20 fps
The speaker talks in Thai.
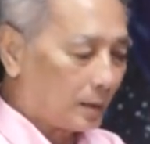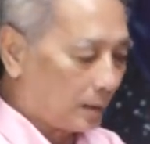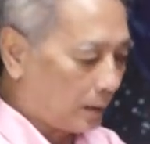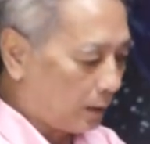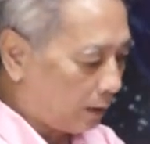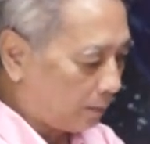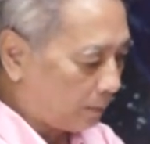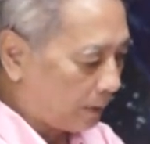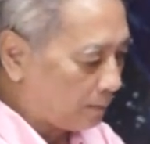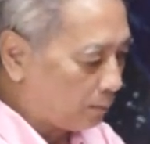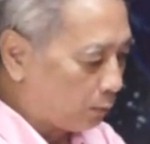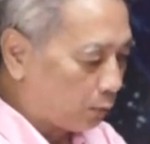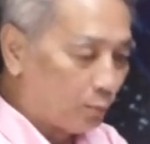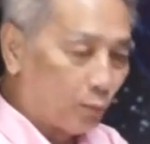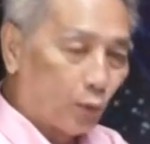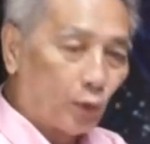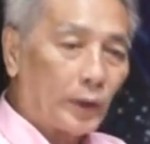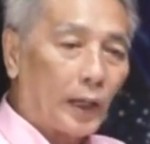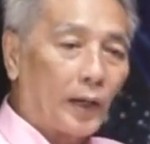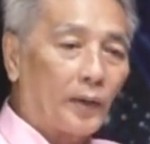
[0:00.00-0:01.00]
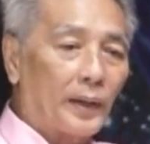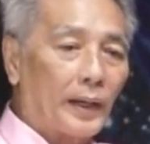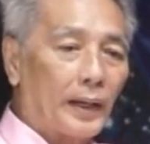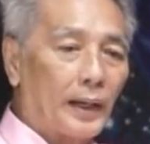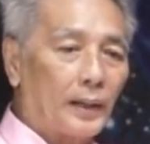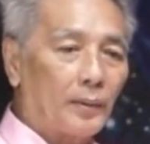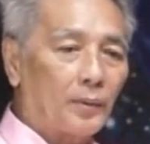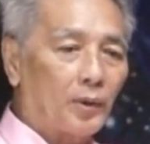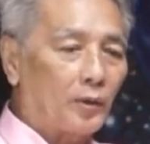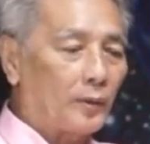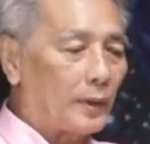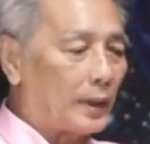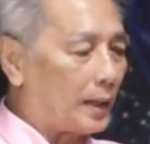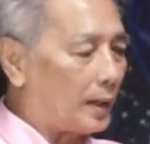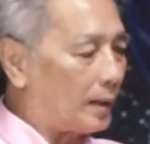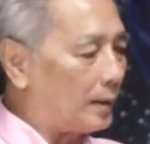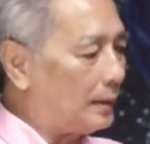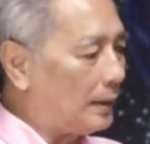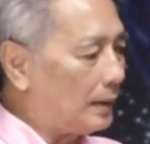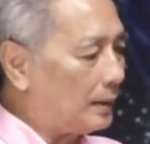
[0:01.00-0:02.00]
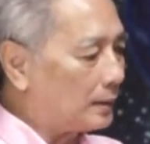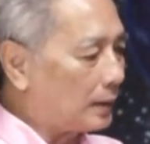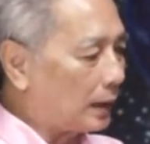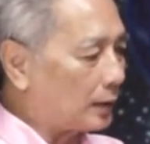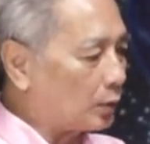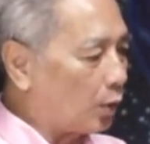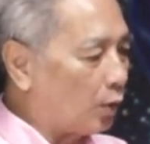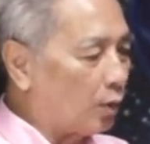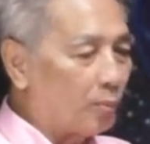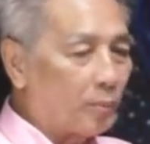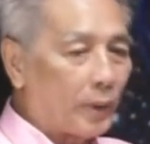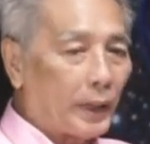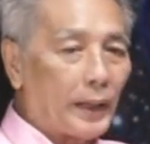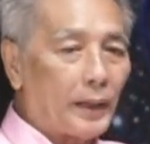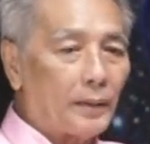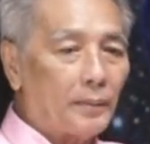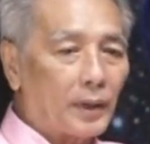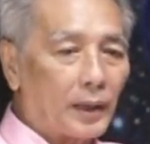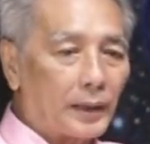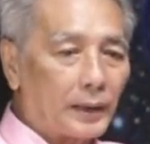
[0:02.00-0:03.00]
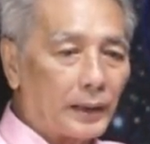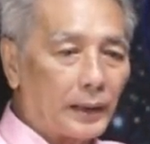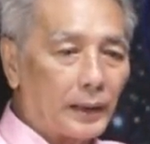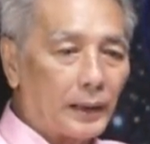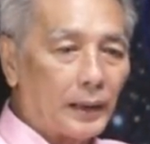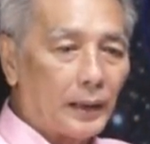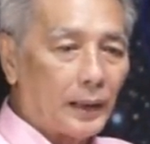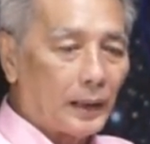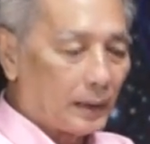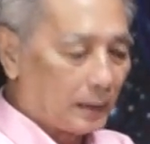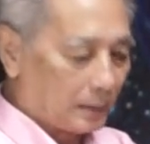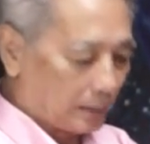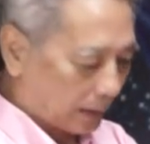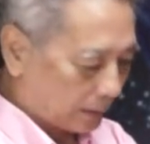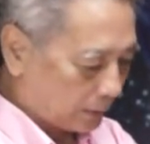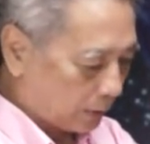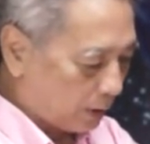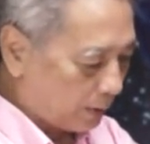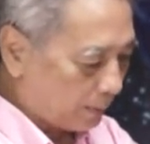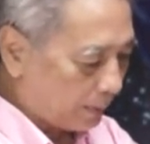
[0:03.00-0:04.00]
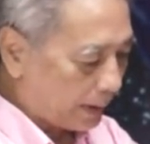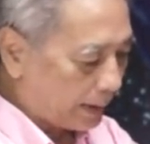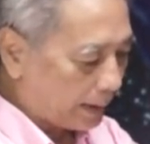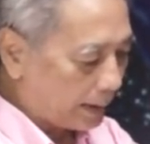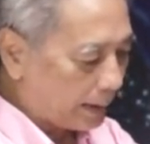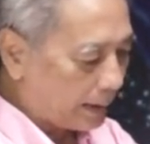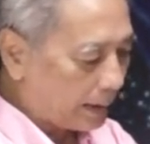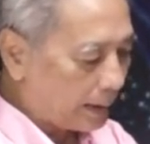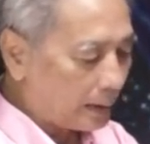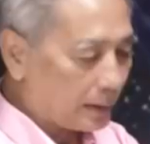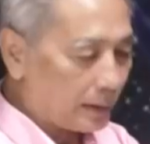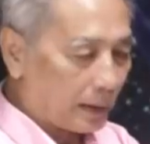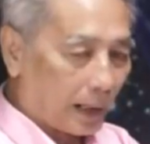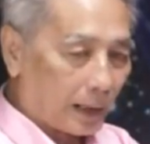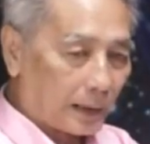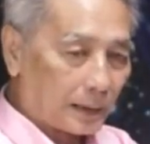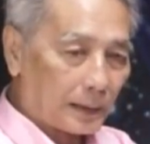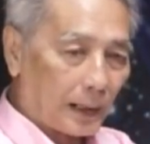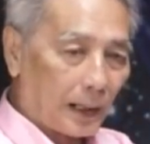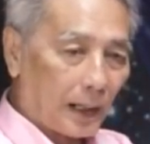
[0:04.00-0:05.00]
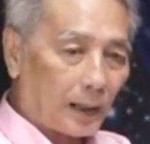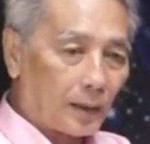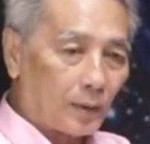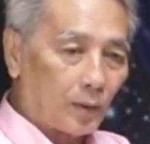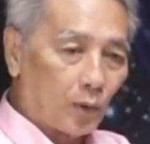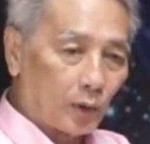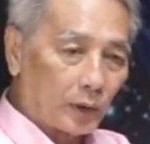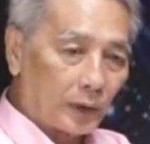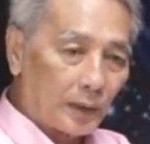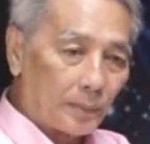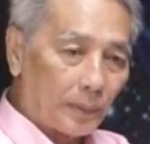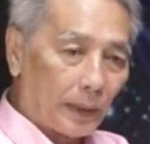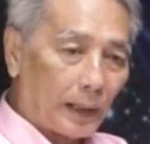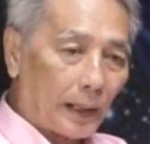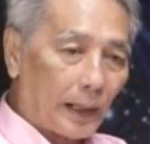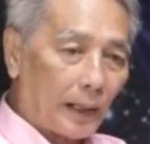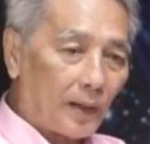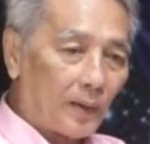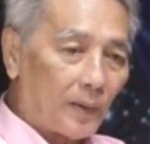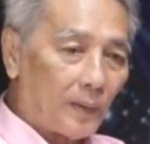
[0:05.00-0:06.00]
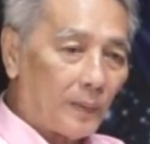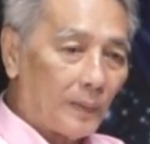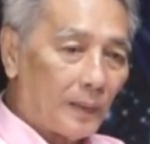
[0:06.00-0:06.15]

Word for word: ก็ไปหมุนหมุนเอานะฮะเพราะว่าถ้าตรงเป๊ะมันก็ดี แต่ต่อไปนี้หลังจากงวดนี้ไปแล้ว